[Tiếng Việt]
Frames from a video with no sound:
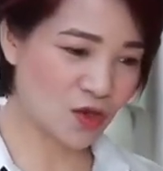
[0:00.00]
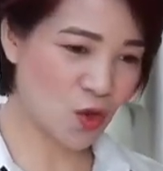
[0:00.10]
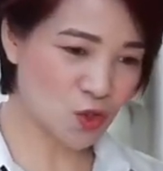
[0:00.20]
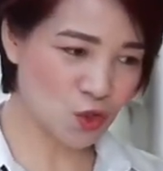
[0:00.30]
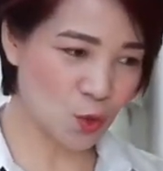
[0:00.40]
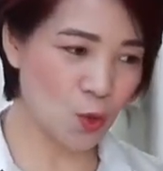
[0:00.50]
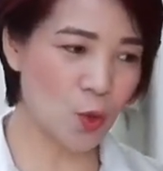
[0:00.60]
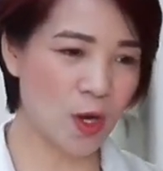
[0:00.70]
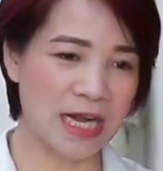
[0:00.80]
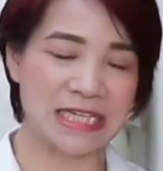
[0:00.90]
cô chú
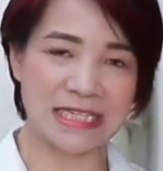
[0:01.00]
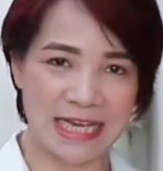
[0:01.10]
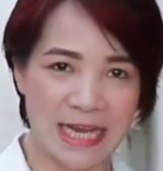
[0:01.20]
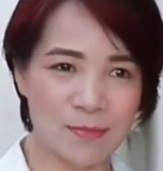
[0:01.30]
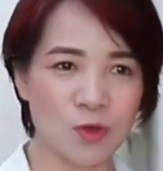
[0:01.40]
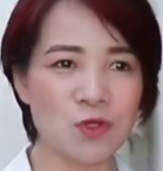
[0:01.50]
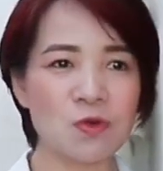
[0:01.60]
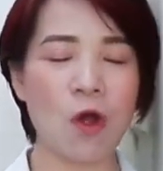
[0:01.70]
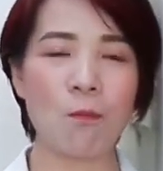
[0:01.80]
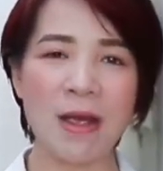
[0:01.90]
hoặc anh chị em có nhu
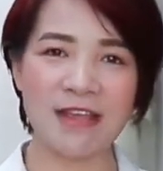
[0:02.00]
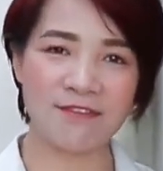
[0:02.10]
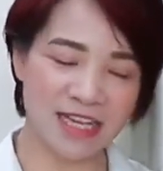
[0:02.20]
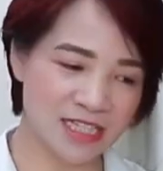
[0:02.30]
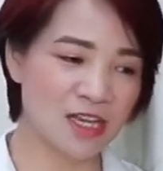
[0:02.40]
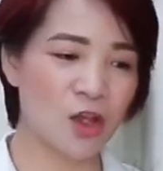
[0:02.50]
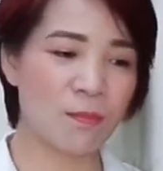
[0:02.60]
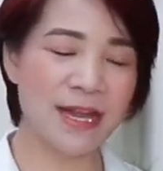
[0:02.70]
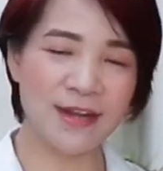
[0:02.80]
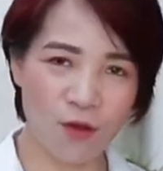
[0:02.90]
cầu may vest
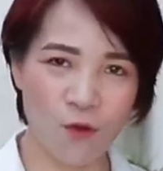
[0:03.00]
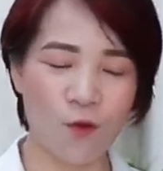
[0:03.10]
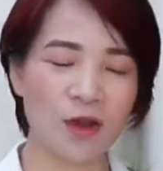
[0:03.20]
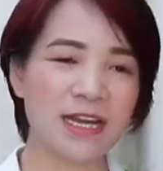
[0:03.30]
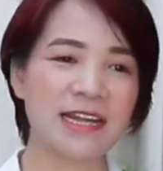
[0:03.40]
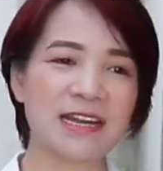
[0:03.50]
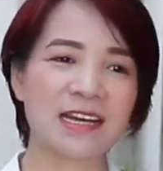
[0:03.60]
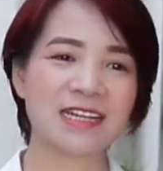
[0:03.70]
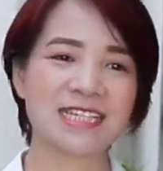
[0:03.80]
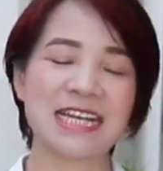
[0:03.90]
may đồ
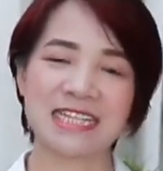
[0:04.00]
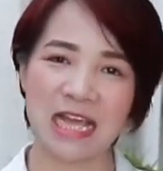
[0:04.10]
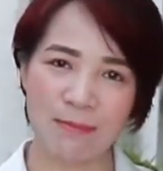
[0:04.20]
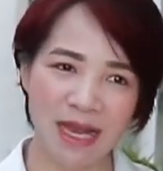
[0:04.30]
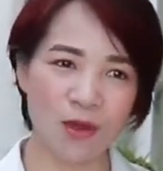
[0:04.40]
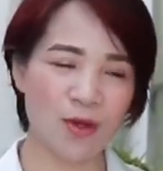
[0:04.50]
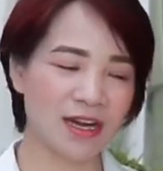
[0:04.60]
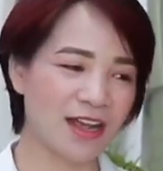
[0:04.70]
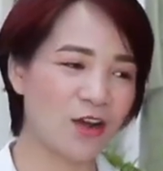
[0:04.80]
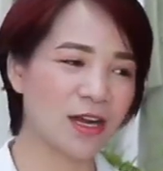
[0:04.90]
để diện ra Bắc hoặc
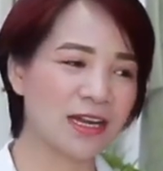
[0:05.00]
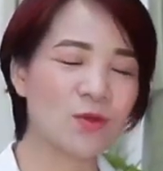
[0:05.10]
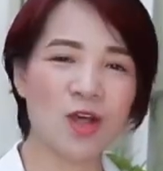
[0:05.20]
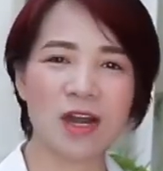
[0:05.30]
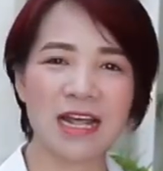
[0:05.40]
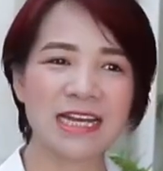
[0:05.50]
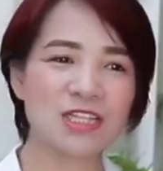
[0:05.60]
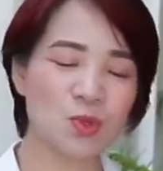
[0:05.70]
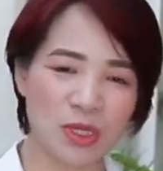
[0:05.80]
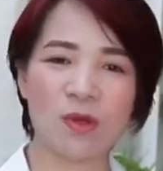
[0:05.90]
là gọi là đâu đó là đi
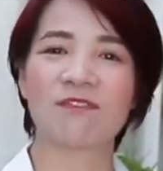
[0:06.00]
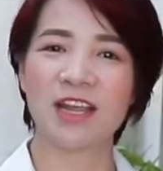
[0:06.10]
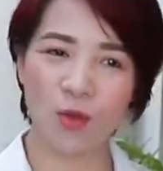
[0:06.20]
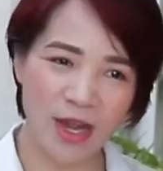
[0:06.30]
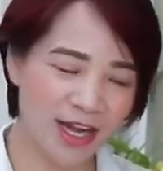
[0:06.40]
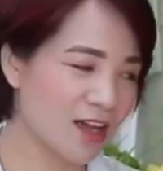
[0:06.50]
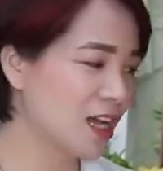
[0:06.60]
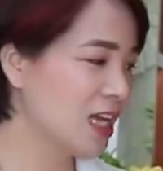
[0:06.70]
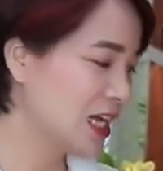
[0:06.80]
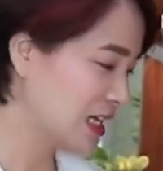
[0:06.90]
du lịch hoặc về quê đó
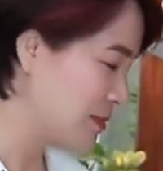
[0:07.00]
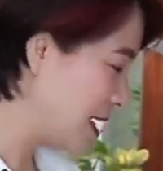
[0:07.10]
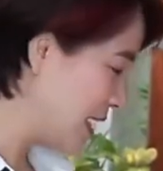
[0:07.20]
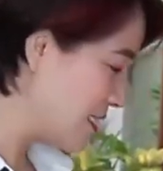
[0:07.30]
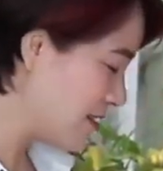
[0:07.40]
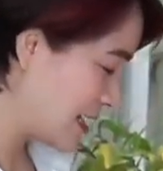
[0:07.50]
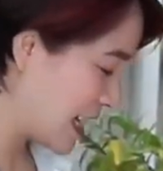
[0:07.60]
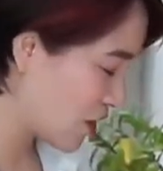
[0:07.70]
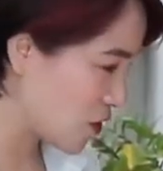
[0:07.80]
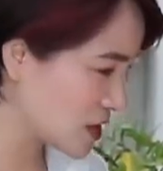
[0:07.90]
thì bên Lê Hương
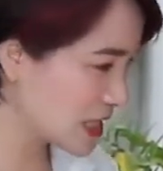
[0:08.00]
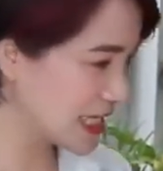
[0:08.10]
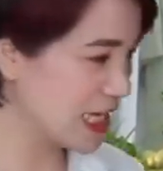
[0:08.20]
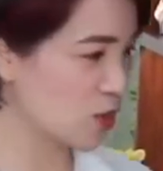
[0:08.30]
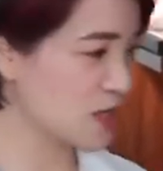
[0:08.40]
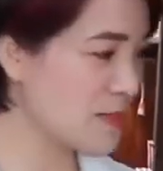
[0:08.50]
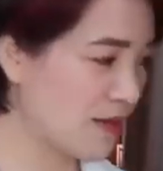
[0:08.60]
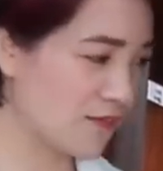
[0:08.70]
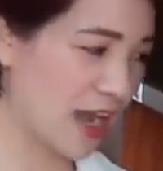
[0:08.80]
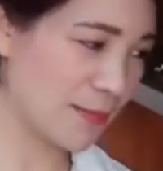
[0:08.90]
đang có rất nhiều những
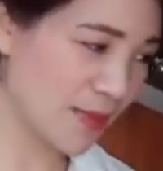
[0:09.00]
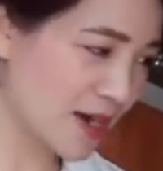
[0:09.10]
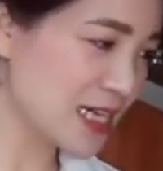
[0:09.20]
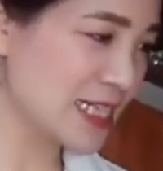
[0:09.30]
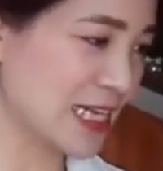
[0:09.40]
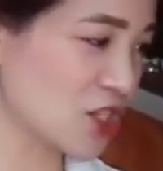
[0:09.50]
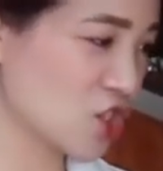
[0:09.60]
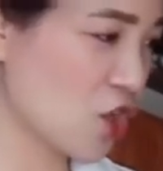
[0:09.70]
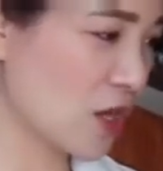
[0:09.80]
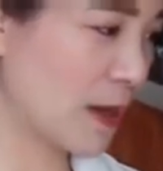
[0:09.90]
bảng vải mới dành cho